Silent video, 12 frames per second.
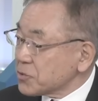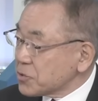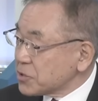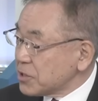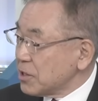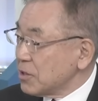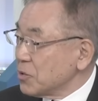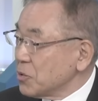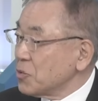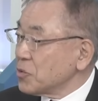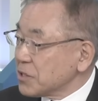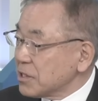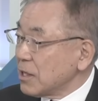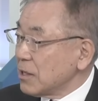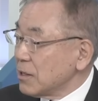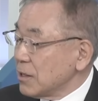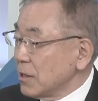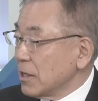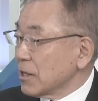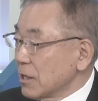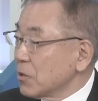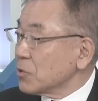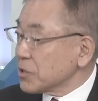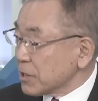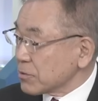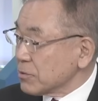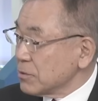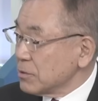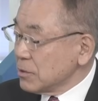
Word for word: 如として大きな変化が起きたと。